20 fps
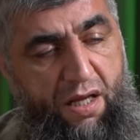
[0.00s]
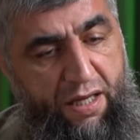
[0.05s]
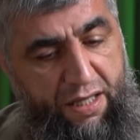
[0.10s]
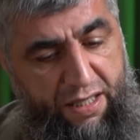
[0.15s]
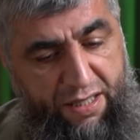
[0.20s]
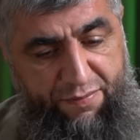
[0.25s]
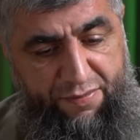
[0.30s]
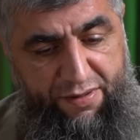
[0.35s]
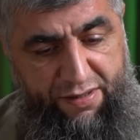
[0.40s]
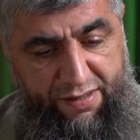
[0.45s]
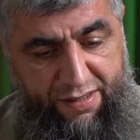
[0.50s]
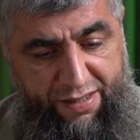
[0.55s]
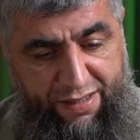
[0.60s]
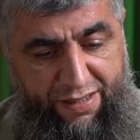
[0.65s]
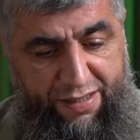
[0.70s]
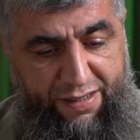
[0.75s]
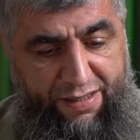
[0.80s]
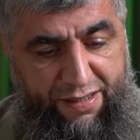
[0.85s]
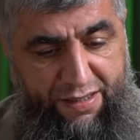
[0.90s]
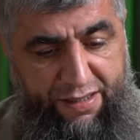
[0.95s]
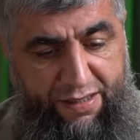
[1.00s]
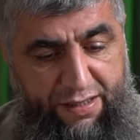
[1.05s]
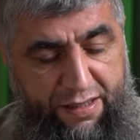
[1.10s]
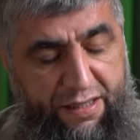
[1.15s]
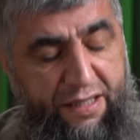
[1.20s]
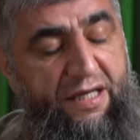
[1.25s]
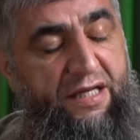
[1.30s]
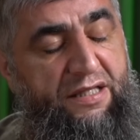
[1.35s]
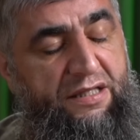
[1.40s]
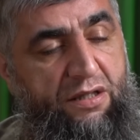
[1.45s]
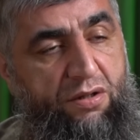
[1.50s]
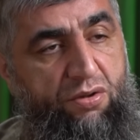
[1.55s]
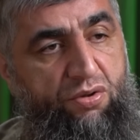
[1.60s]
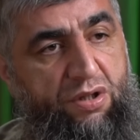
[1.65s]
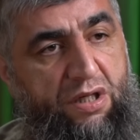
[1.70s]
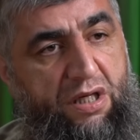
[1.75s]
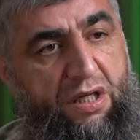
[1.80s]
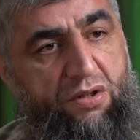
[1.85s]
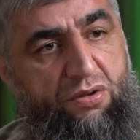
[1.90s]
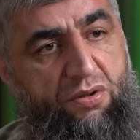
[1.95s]
Именно эти
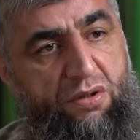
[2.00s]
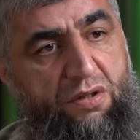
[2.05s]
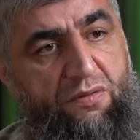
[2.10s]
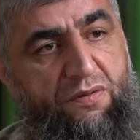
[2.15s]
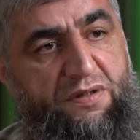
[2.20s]
люди, которые